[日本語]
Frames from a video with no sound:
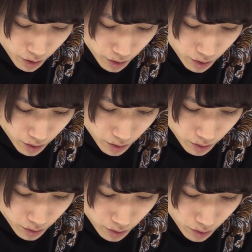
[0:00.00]
たいな
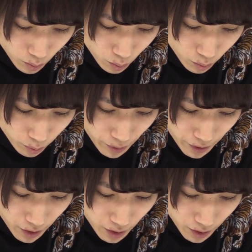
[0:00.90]
あお
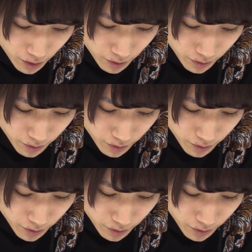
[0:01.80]
前か